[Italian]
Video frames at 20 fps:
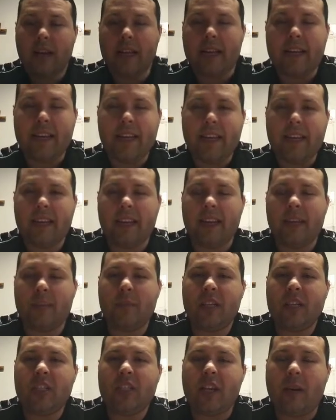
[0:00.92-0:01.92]
Cari
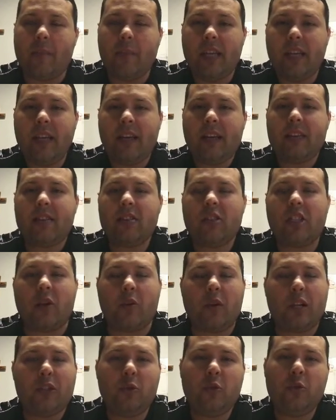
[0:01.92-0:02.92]
amici e amiche,
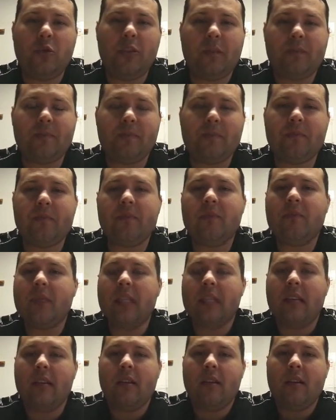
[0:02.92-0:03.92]
ciao a tutti.
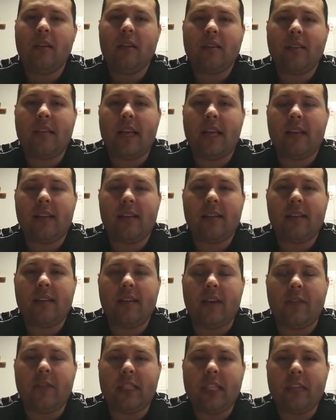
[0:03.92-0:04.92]
Se
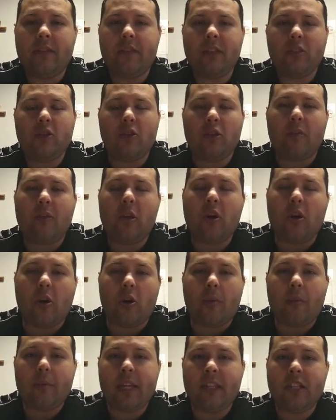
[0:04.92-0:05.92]
eh, avete visto il
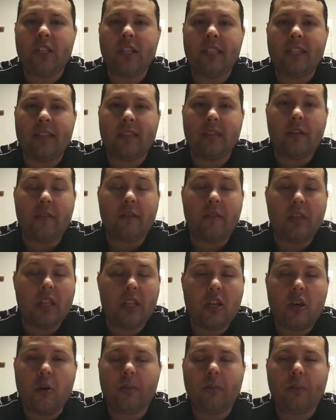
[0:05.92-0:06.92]
mio precedente
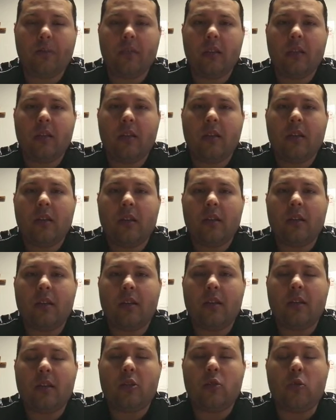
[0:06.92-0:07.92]
video
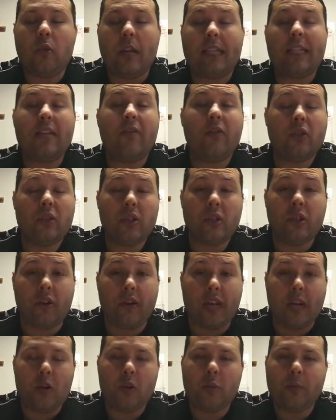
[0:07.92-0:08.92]
eh, sulla
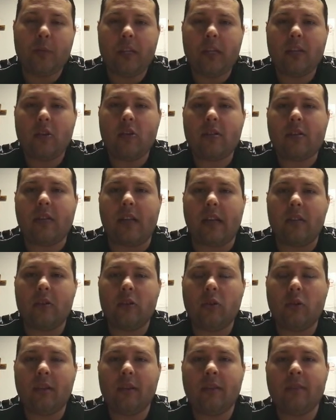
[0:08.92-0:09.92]
devozione allo Spirito
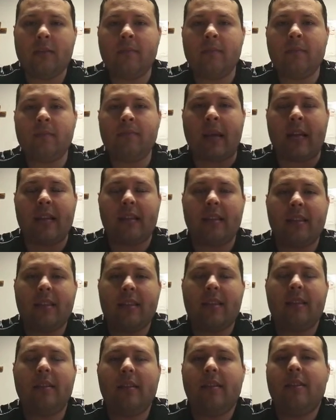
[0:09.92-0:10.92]
Santo, ho in
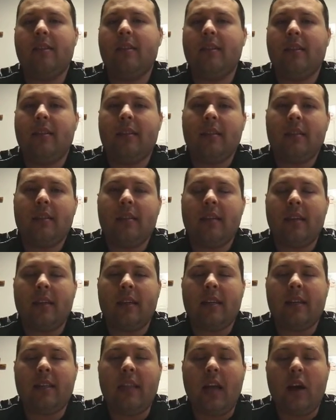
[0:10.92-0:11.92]
mente
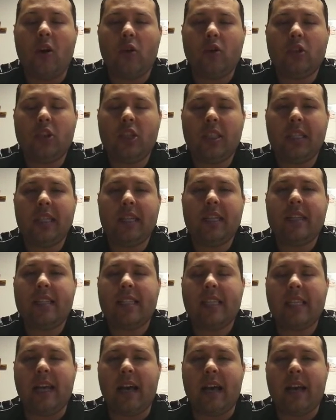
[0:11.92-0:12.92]
eh, da oggi di
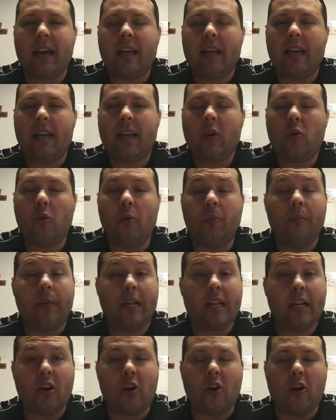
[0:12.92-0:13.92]
iniziare un
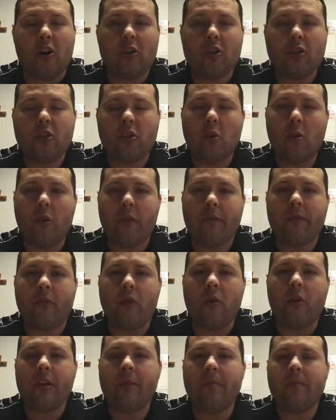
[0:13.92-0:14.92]
percorso con
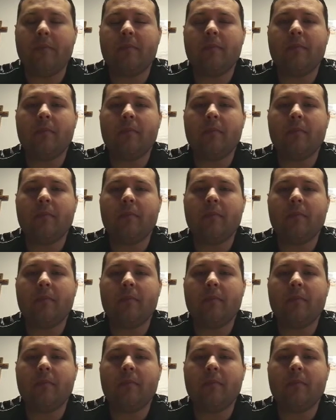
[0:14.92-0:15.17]
voi